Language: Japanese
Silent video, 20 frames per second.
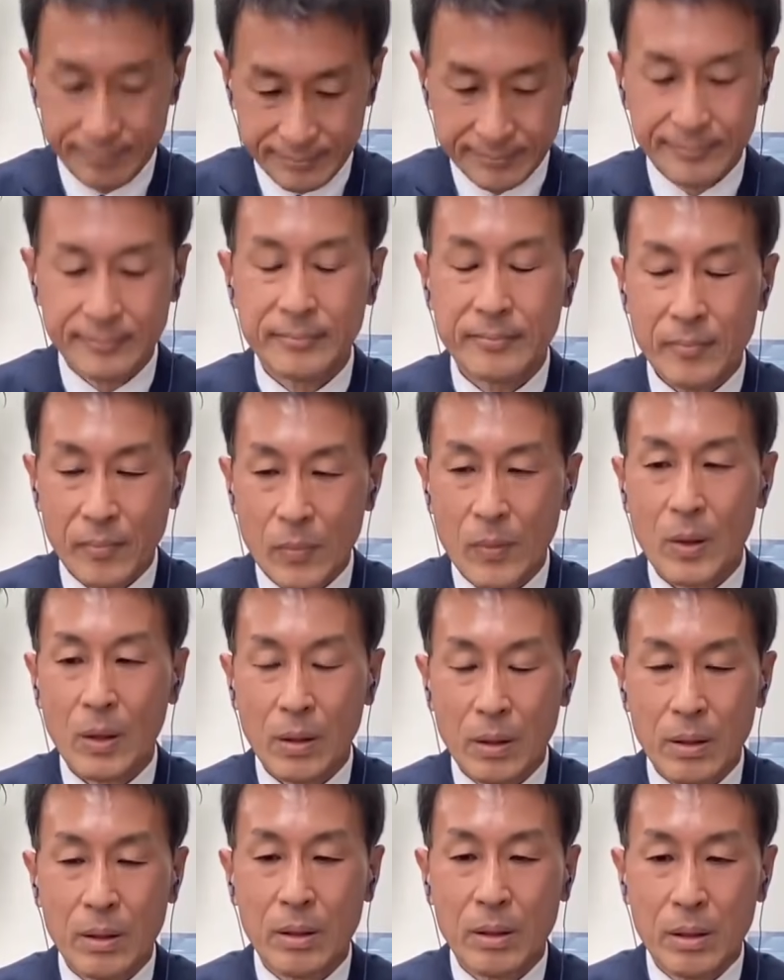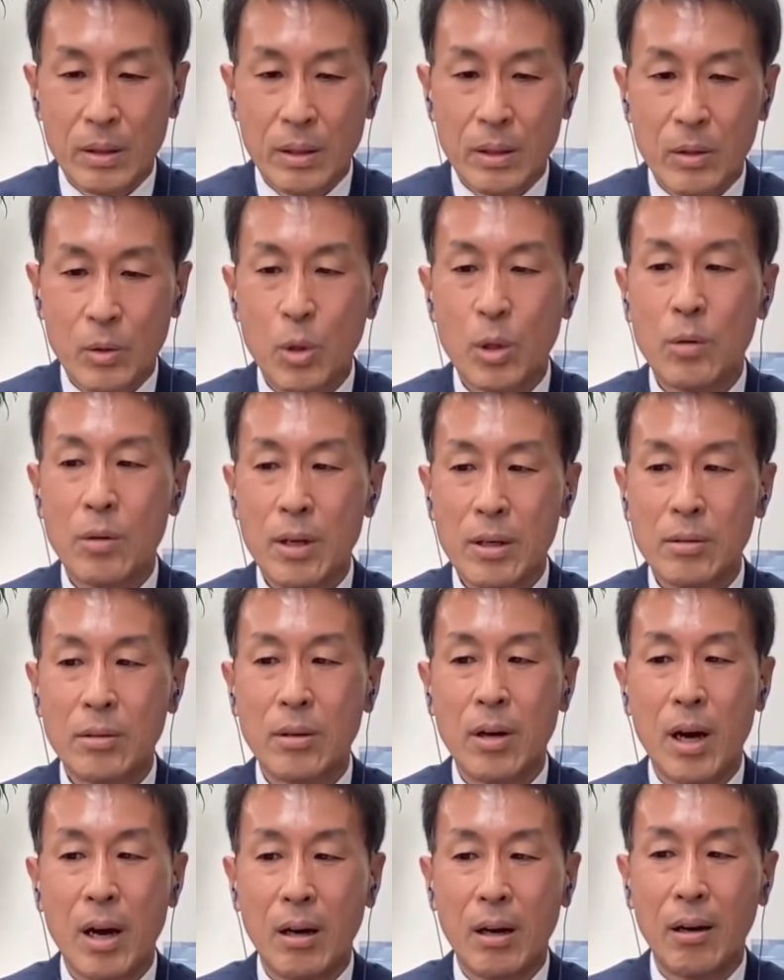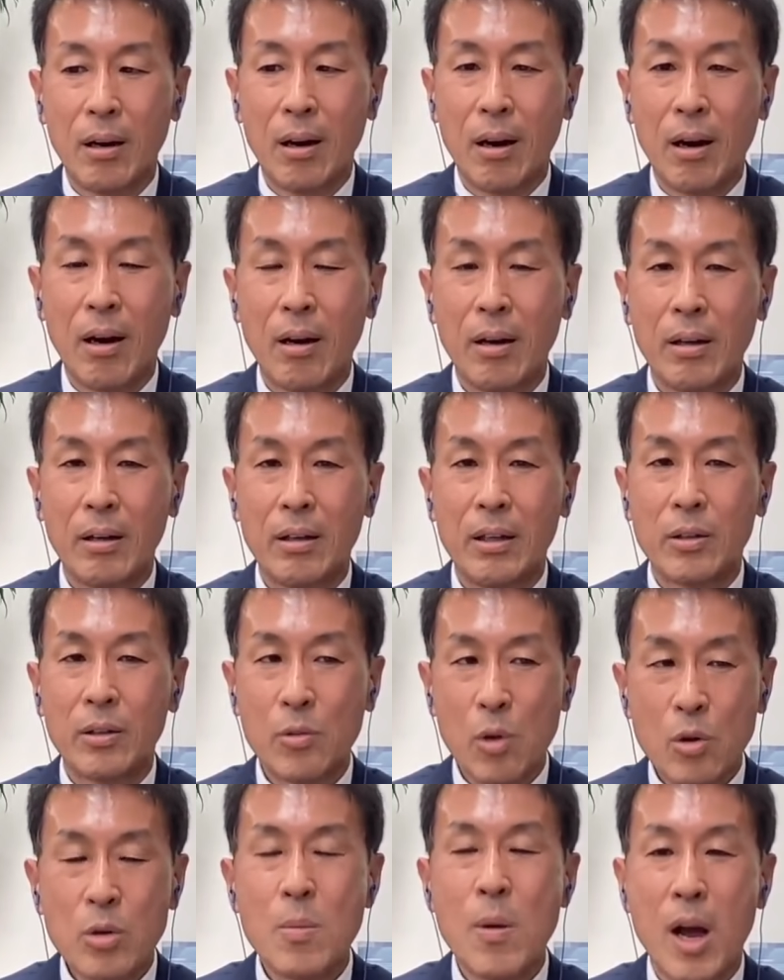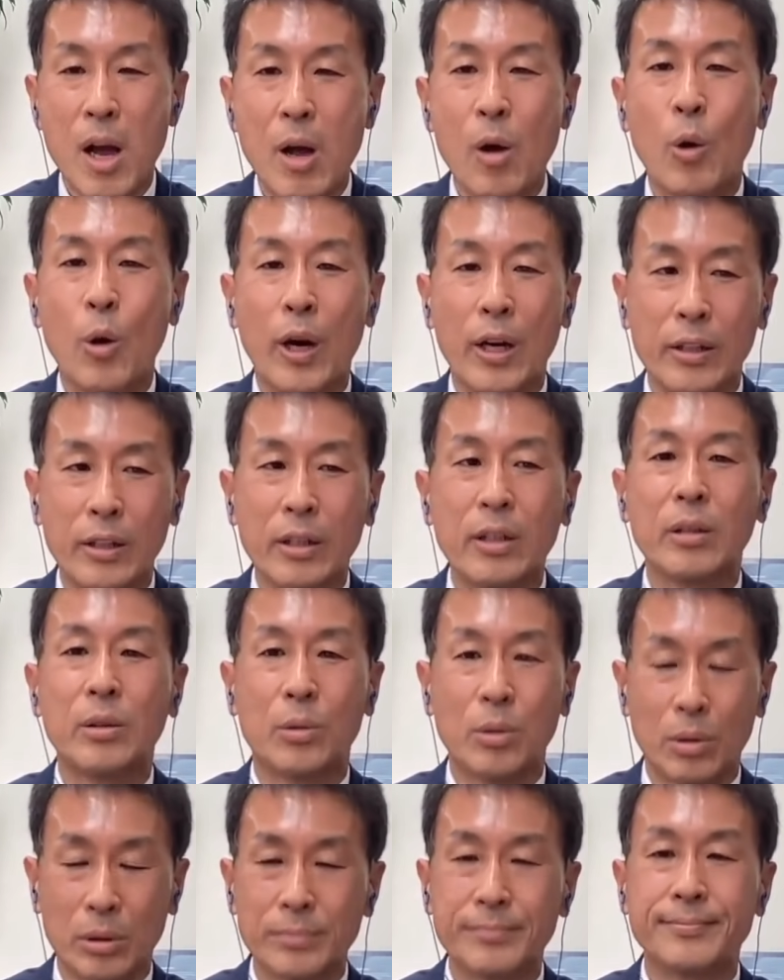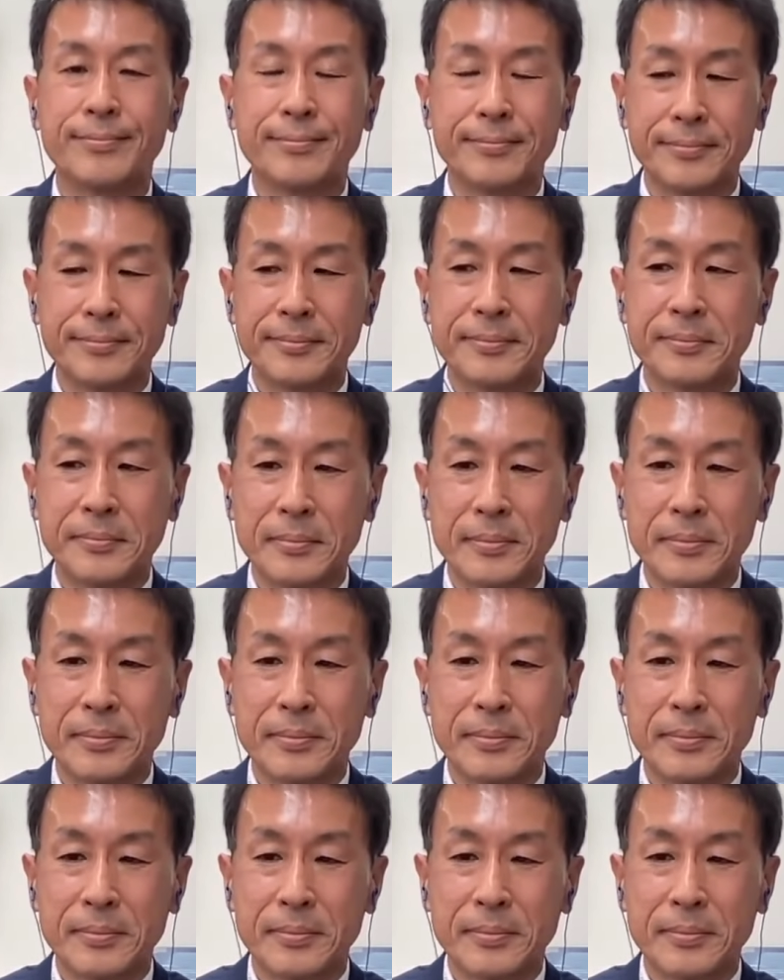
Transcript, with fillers: い、これはあのは一刻も早い方がいいと、う